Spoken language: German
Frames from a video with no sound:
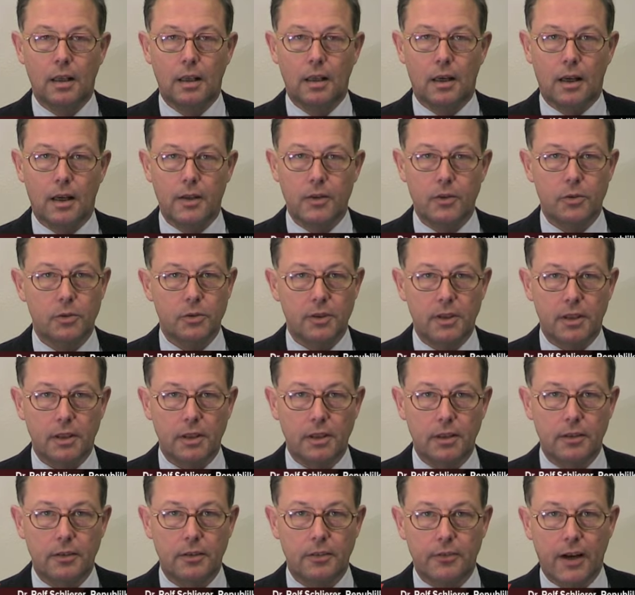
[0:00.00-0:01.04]
Also
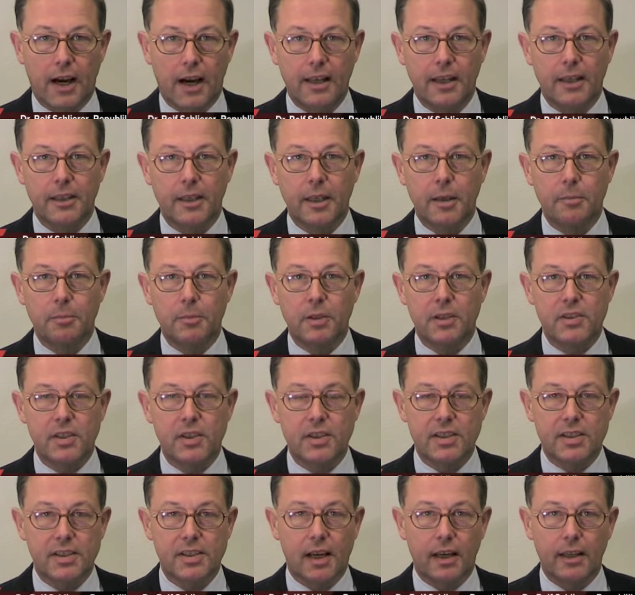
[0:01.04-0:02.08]
die
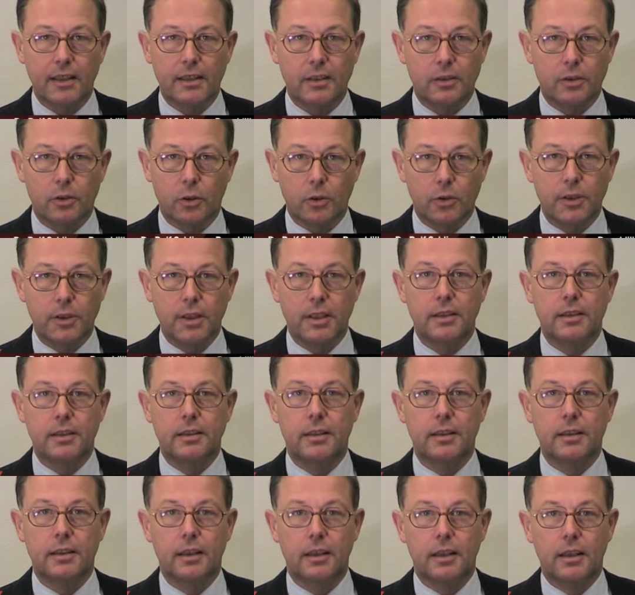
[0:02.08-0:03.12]
Wahlergebnisse zeigen
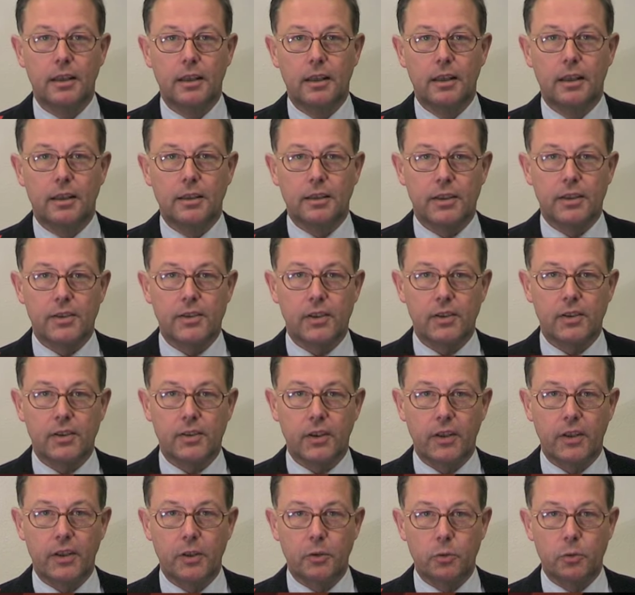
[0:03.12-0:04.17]
deutlich, dass die
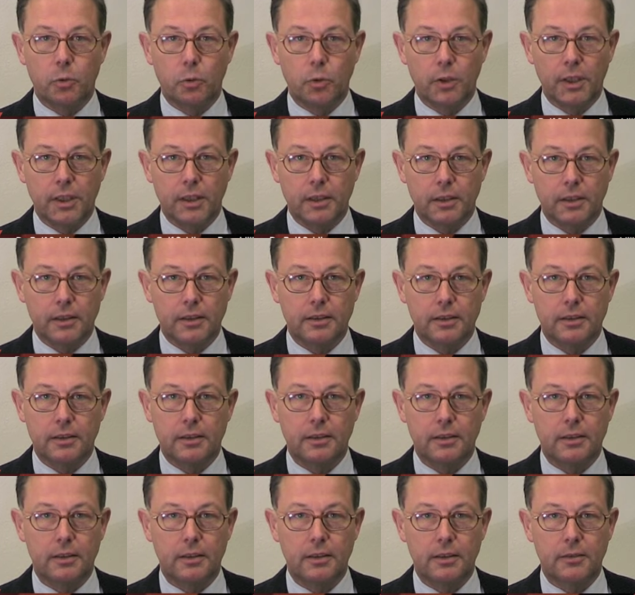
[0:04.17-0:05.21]
CDU ihren
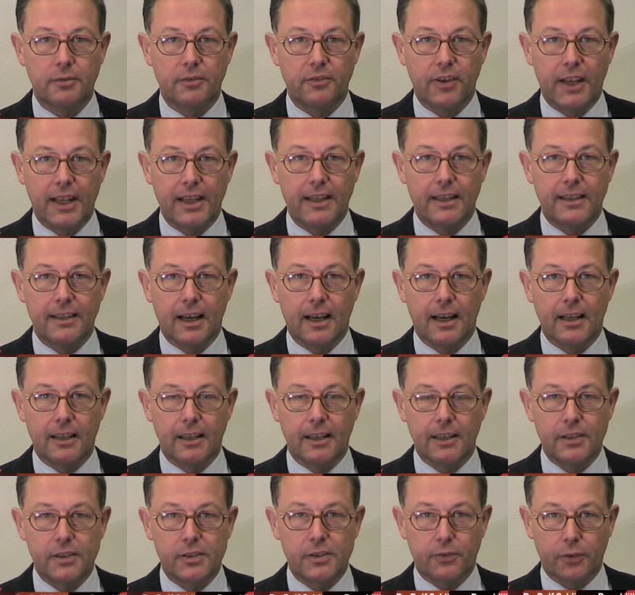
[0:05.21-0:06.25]
Weg nach
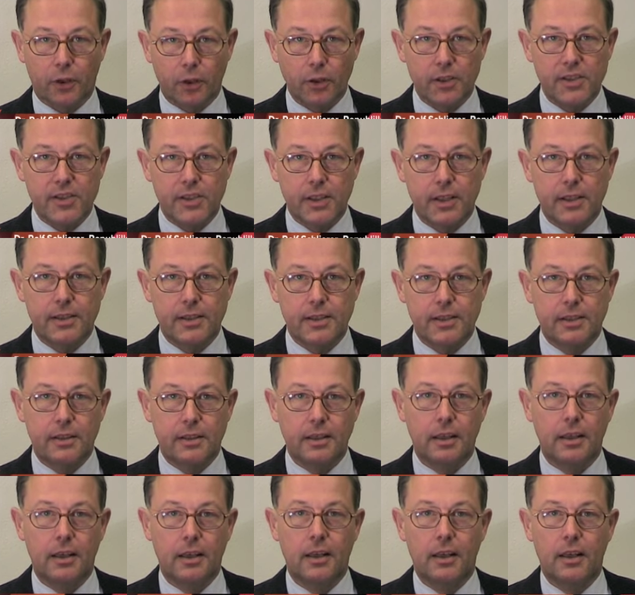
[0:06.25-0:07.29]
links fortsetzt.
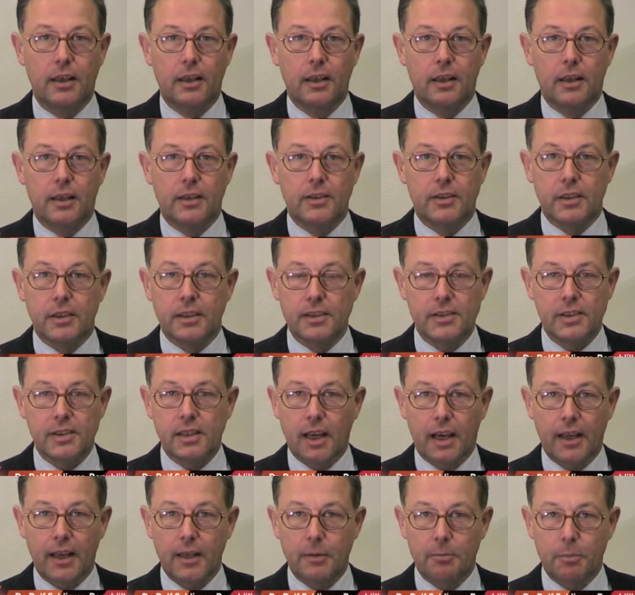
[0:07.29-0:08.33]
Sie ist
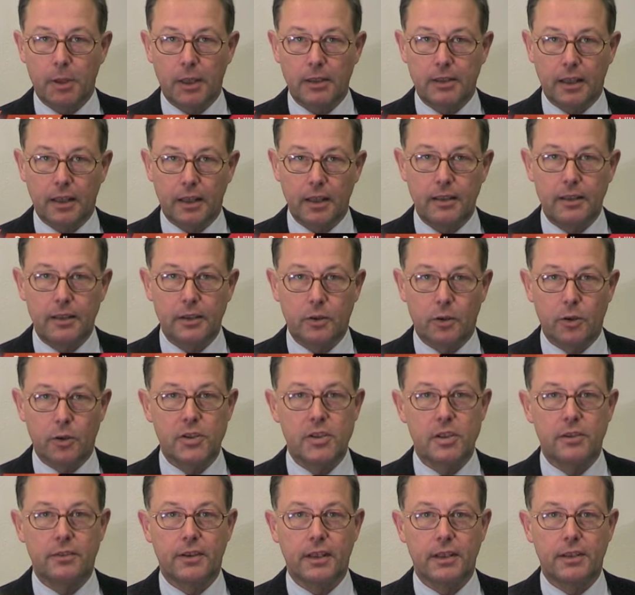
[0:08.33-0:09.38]
keine Partei der
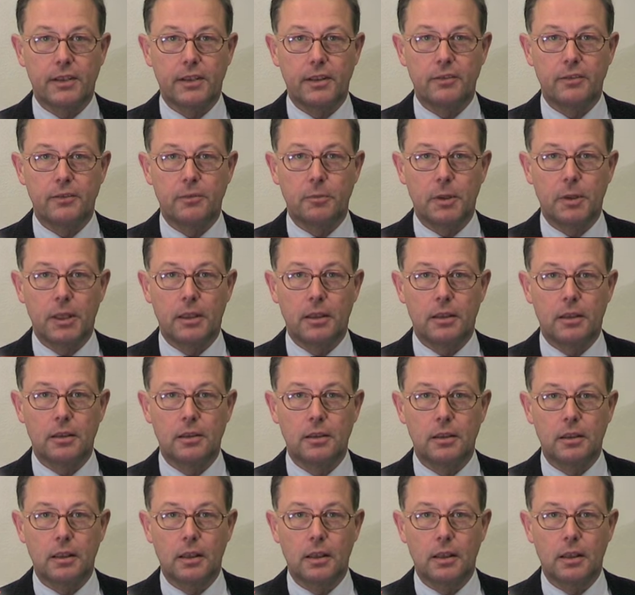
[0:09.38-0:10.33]
Konservativen mehr.